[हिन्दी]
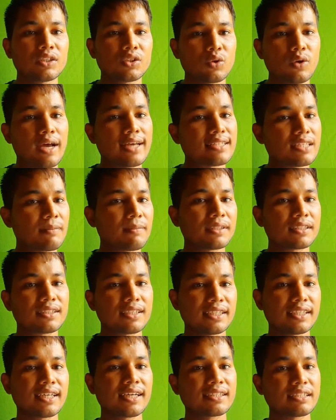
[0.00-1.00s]
तो ऐसा मत
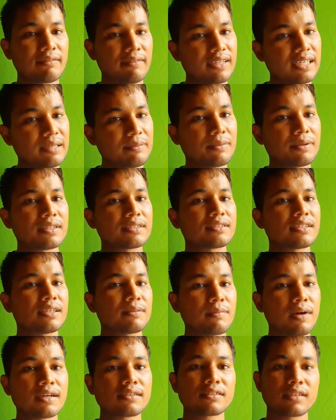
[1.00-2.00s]
करिएगा सेवेंटी
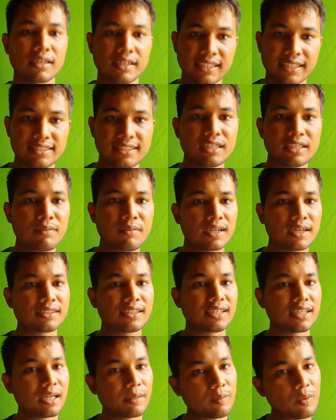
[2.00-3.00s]
परसेंट मार्क्स डिसेंट मार्क्स
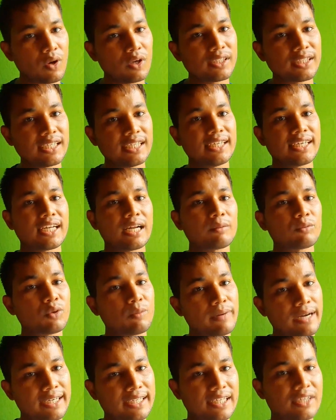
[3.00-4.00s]
अगर आप ऑल क्लियर हैं
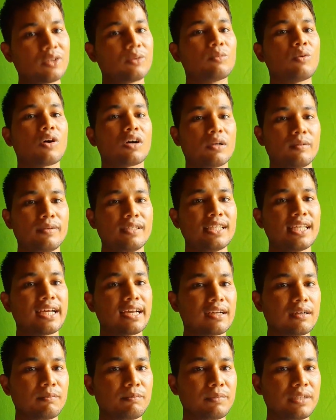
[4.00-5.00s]
आपको बैठने को मौका मिल
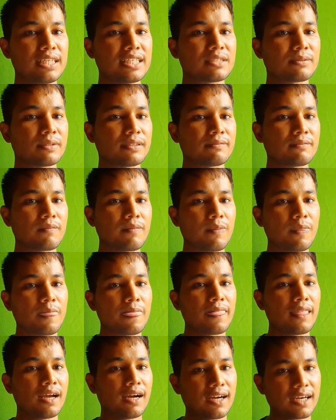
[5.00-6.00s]
जाएगा कंपनीज़ में
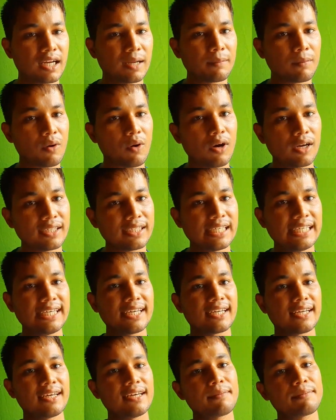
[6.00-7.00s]
अगर आप ऑल
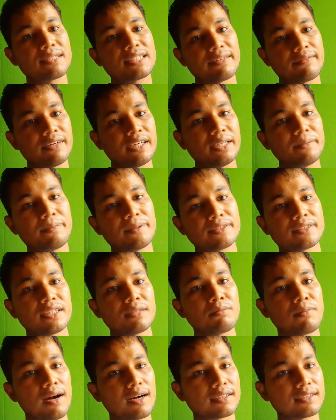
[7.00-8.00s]
क्लियर हैं आपके सेवेंटी
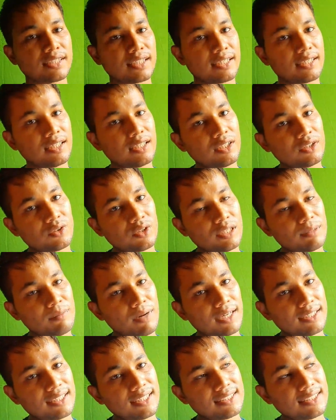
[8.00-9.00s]
परसेंट मार्क्स हैं तो ये
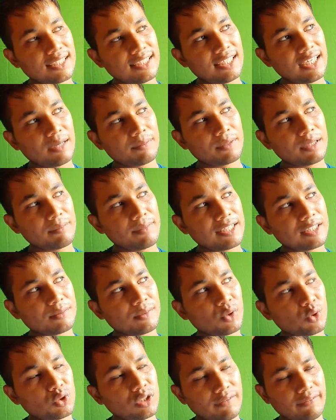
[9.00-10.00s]
मान के चलिए आपके बैच
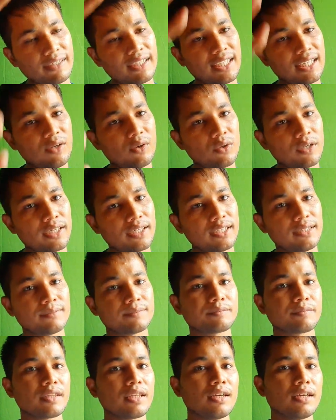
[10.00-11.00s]
में टू सेवेंटी लोग हैं ना
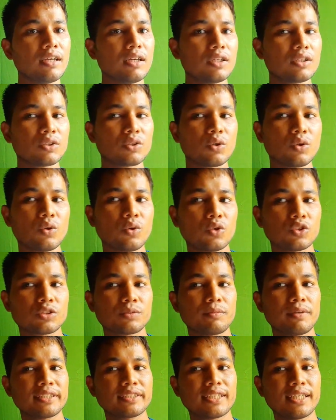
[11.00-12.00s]
तो
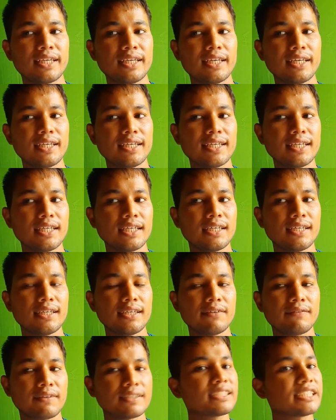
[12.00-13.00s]
उसमें
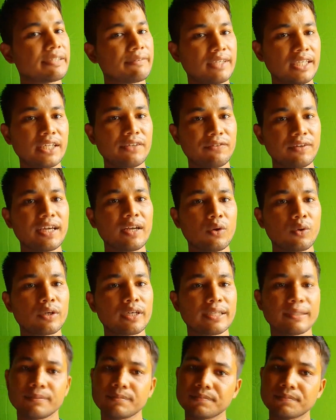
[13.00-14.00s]
से वन सेवेंटी फेल
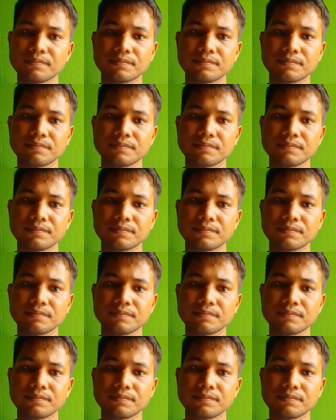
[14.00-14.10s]
होंगे